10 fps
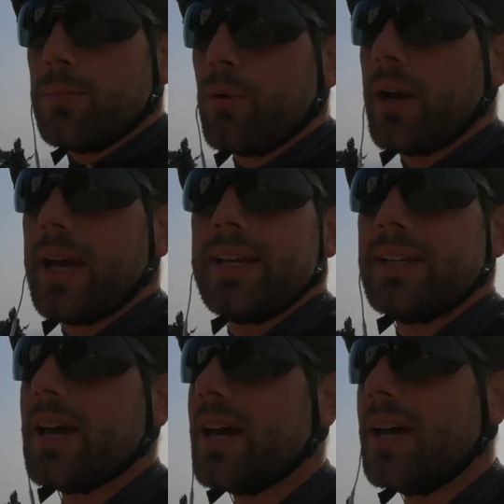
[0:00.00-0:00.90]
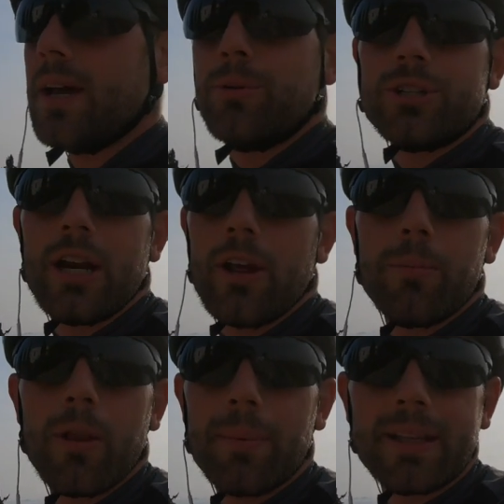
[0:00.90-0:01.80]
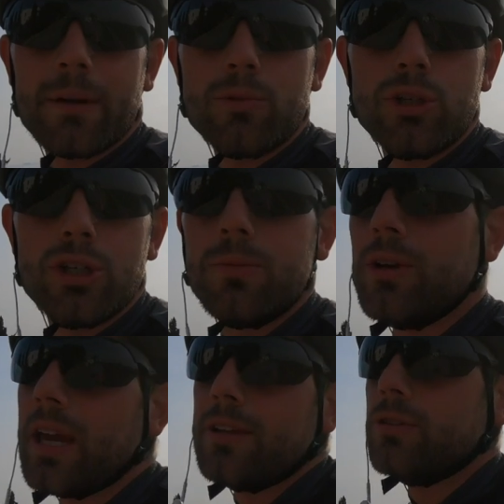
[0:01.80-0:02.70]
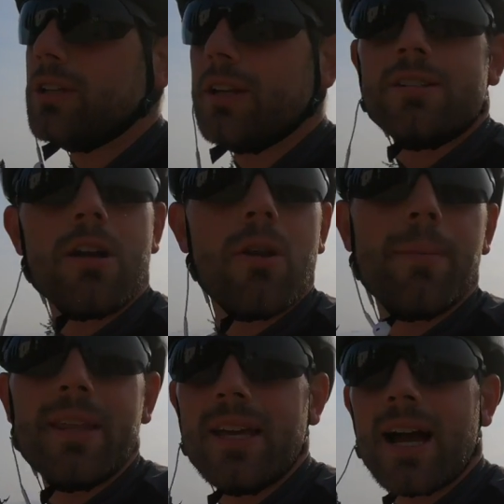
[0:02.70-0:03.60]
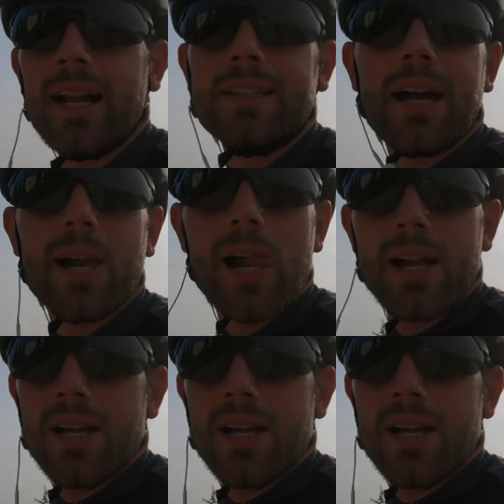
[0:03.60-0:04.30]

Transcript: pues, pues claro, ahí puedo apretar muchísimo y ahí es donde saco la media alta.